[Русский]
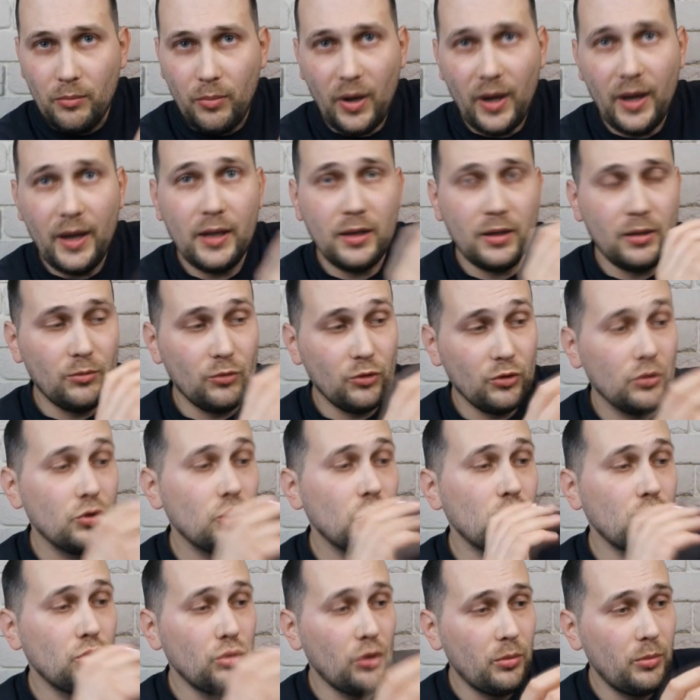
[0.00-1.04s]
Поэтому,
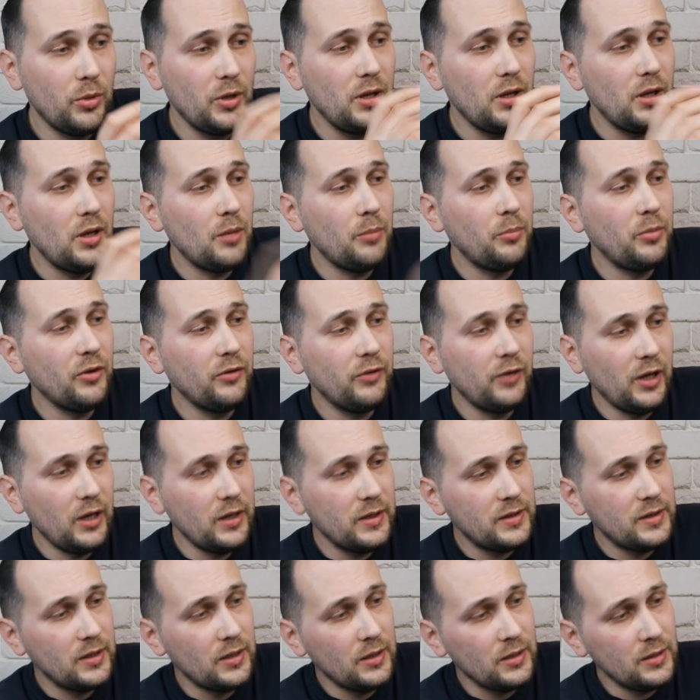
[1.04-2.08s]
чтобы не
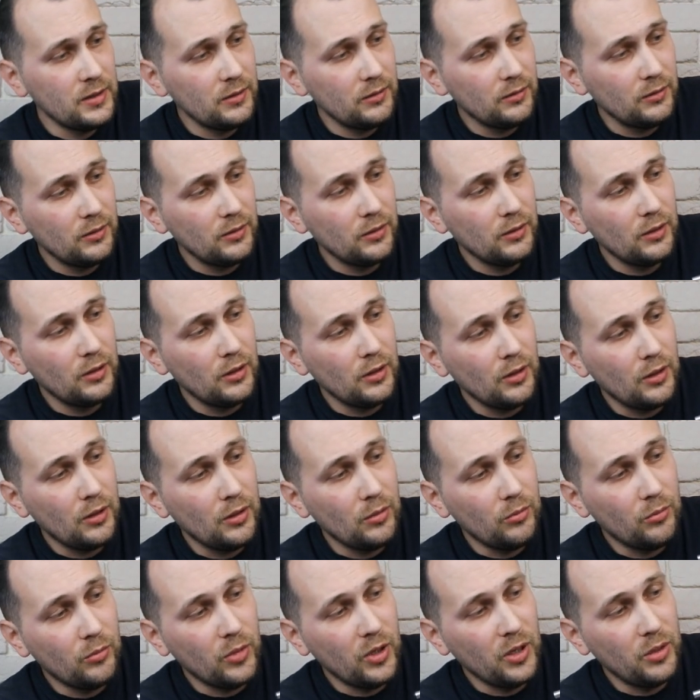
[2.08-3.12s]
повредить,
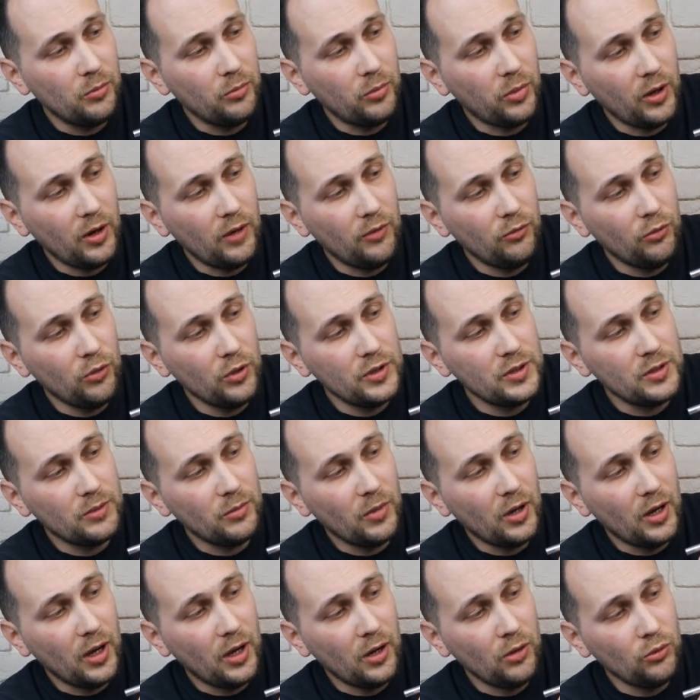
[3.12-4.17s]
мы проводим
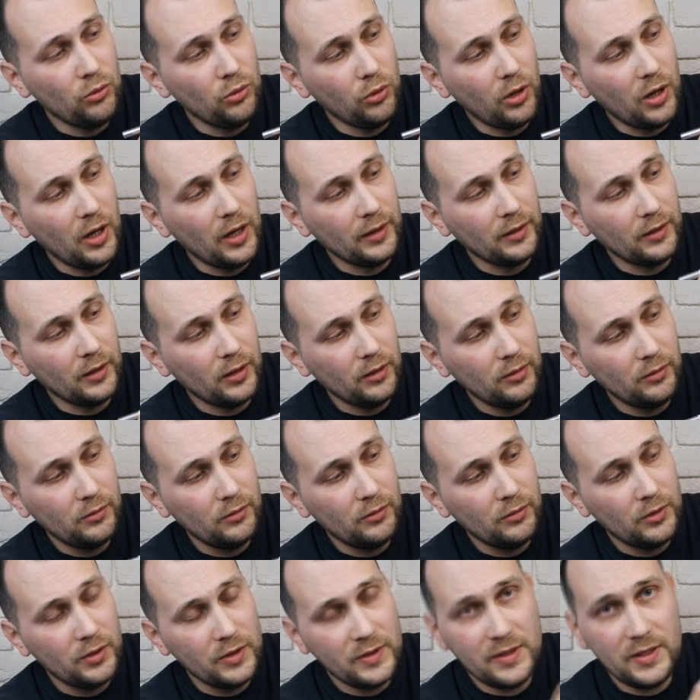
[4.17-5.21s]
аккуратно.
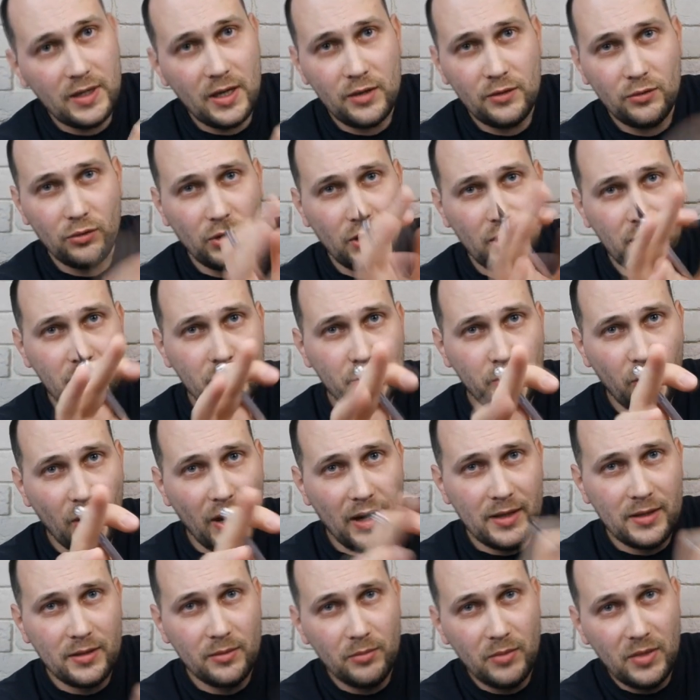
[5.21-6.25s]
Здесь вот этим
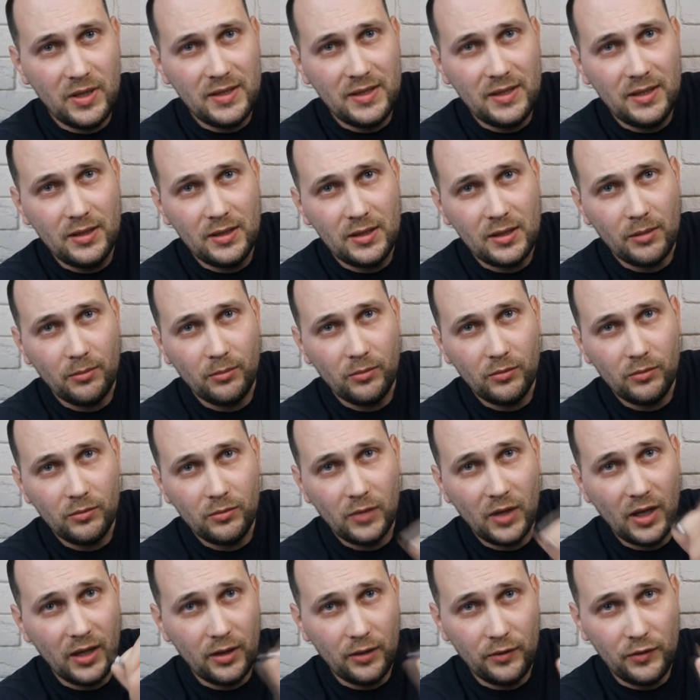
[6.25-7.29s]
пальцем, мизинцем,
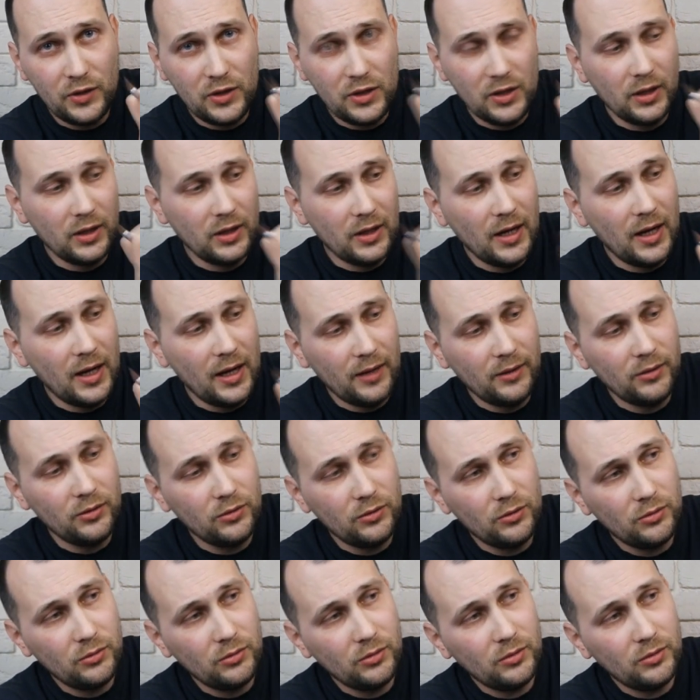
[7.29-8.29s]
надо всегда